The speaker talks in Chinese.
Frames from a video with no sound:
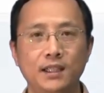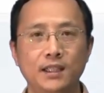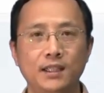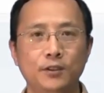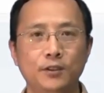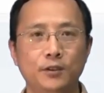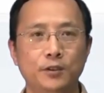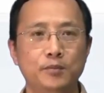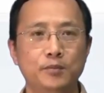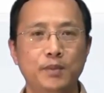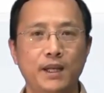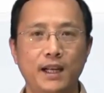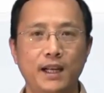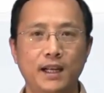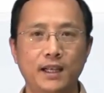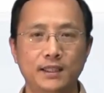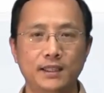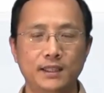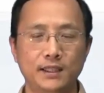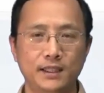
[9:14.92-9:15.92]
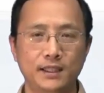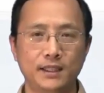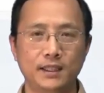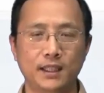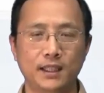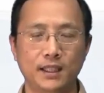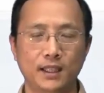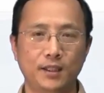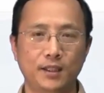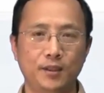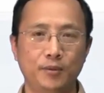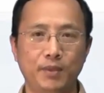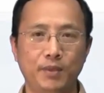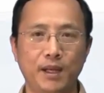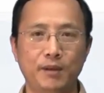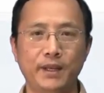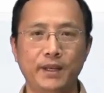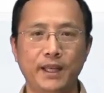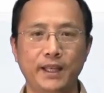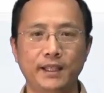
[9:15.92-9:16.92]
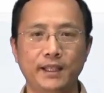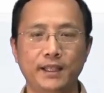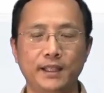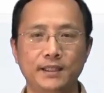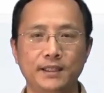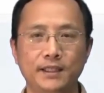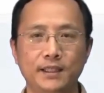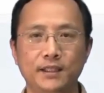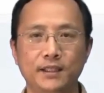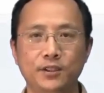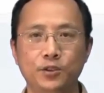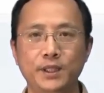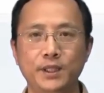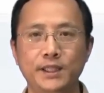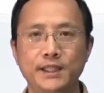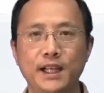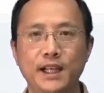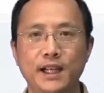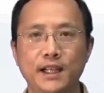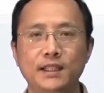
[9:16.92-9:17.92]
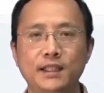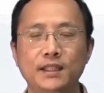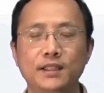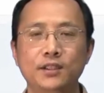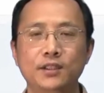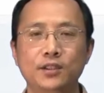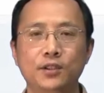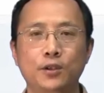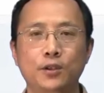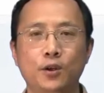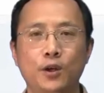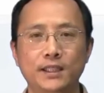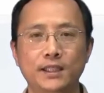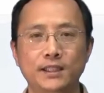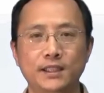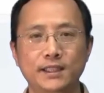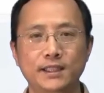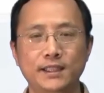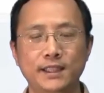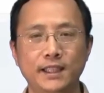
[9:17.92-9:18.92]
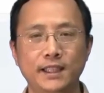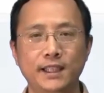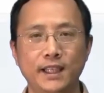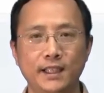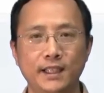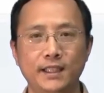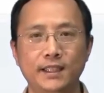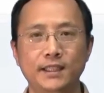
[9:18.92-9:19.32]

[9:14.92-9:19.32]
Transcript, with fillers: 我们把一个把每一个这个对象都画成节点，